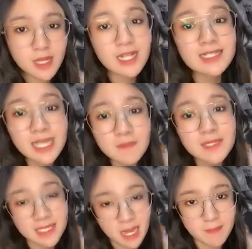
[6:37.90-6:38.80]
Ang
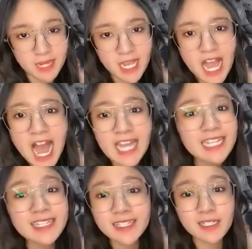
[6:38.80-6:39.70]
sabi-sabi ay
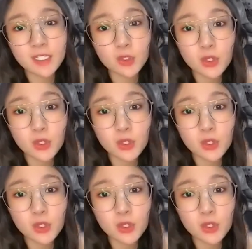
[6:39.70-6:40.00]
hindi na daw